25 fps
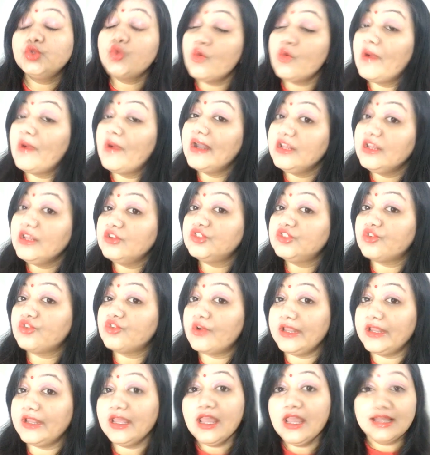দুবার ইউজ
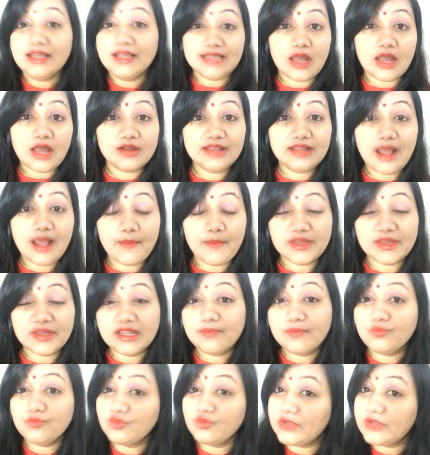করি তাহলে আমাদের
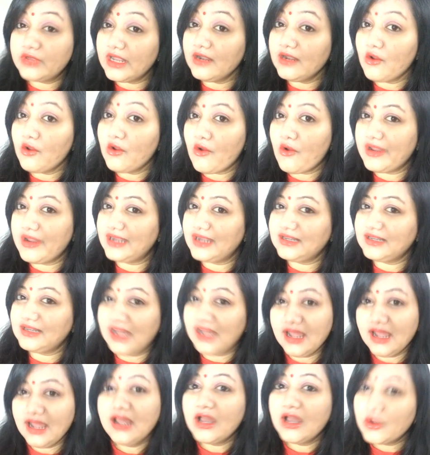মুখের অনেকটা
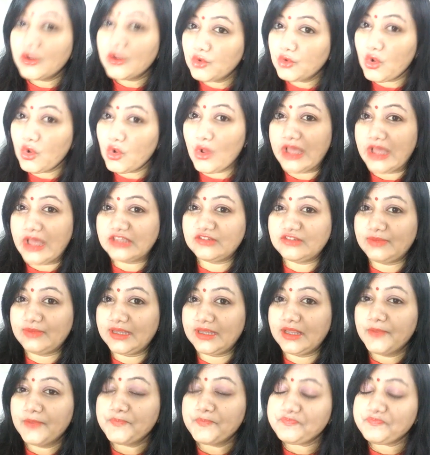গ্লো আসবে